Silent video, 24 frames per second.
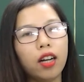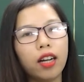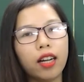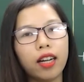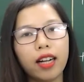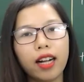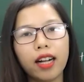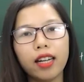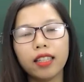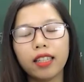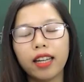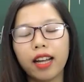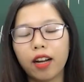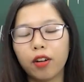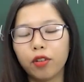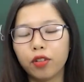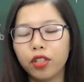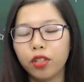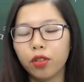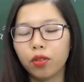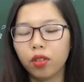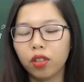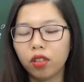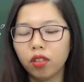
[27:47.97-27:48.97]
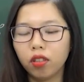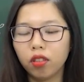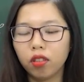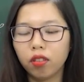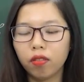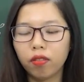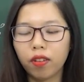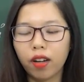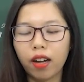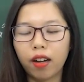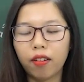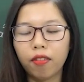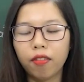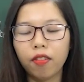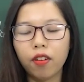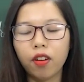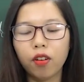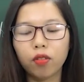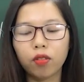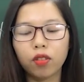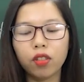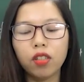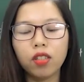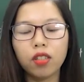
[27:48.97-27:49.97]
khác nào Triệu Tử phá
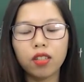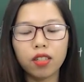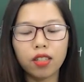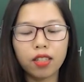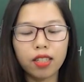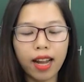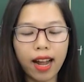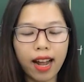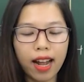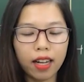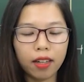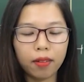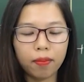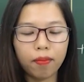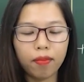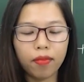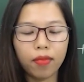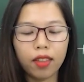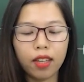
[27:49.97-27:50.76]
vòng đương giang.